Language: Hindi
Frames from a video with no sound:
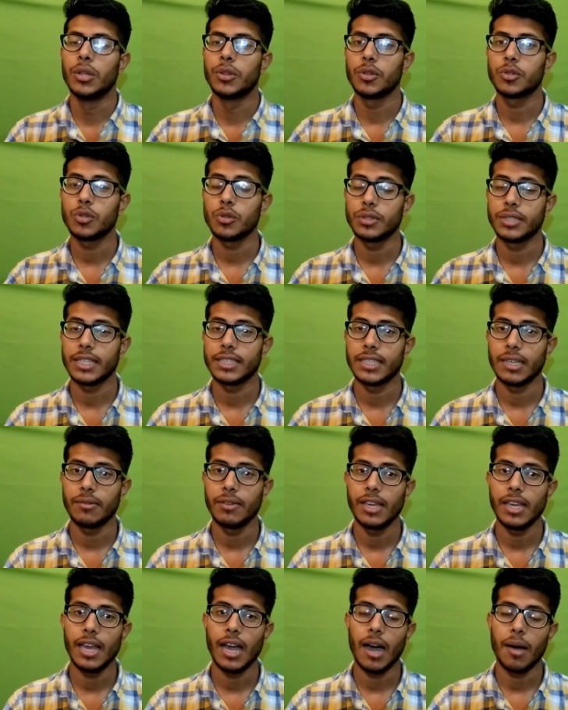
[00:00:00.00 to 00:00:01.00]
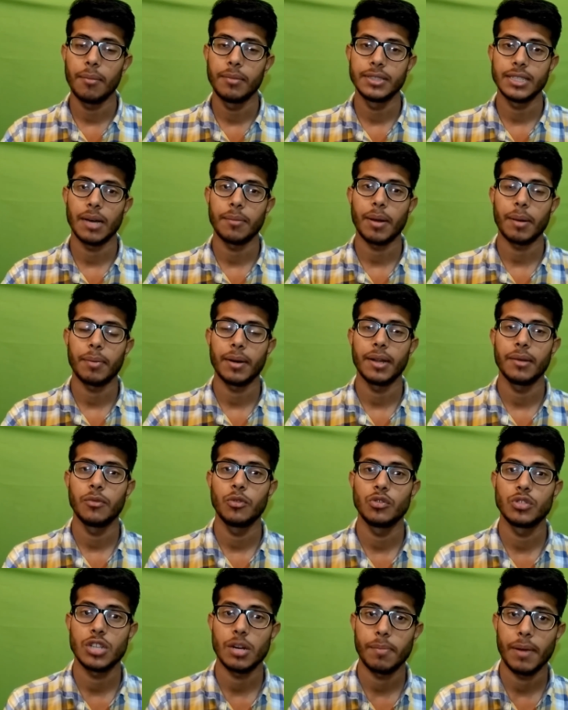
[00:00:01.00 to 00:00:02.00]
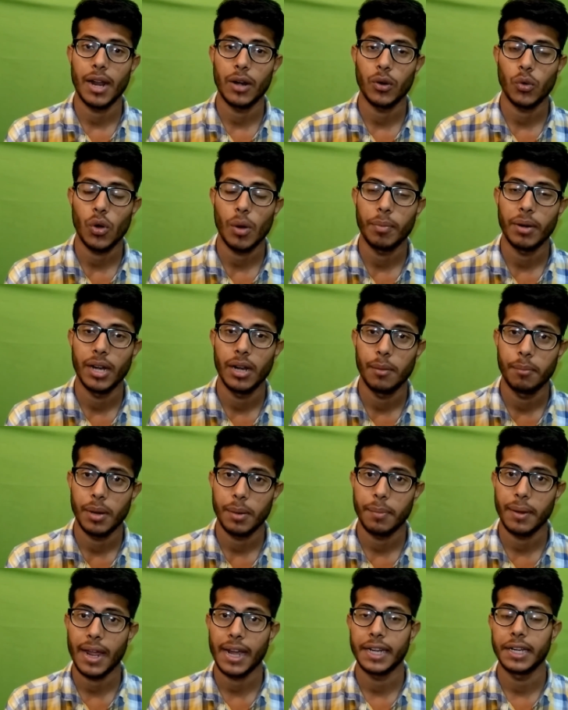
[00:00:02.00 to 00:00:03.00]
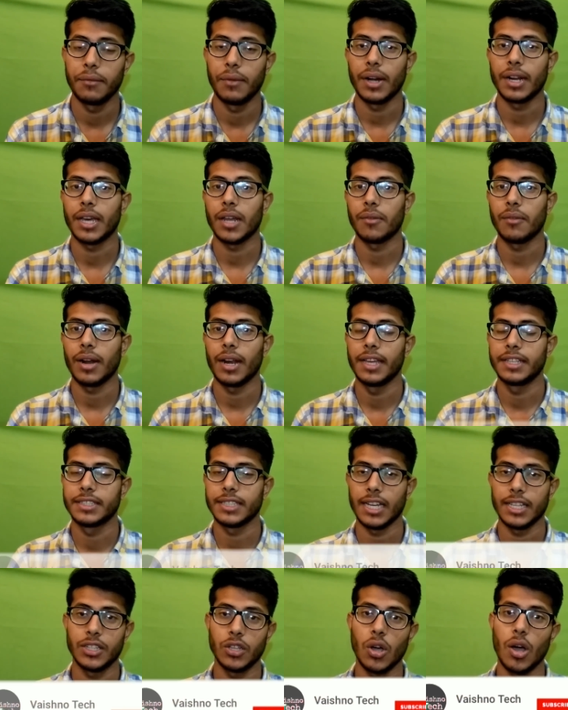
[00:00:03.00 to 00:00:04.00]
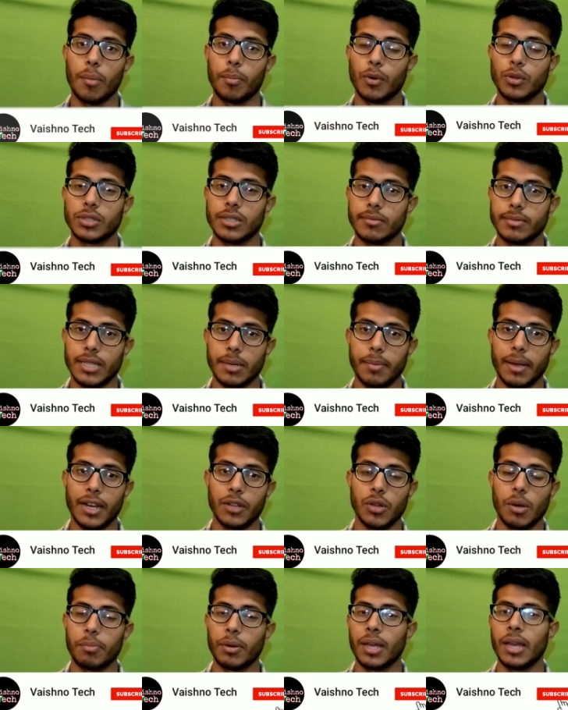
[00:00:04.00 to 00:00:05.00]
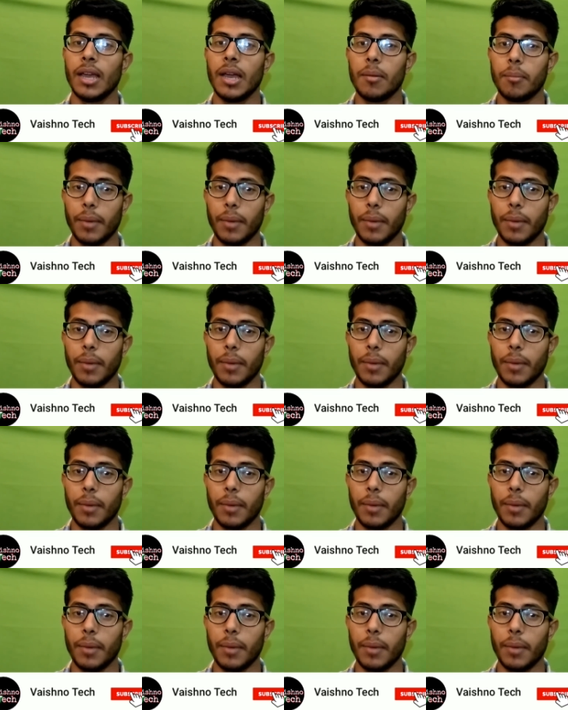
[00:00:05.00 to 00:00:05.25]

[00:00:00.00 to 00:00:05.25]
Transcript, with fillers: दोस्तों जैसे भी आप जहां पर अपने बूस्टर प्लान को अपने नंबर पर एक्टिवेट करवाना चाहते हो आपको सबसे पहले तो अपने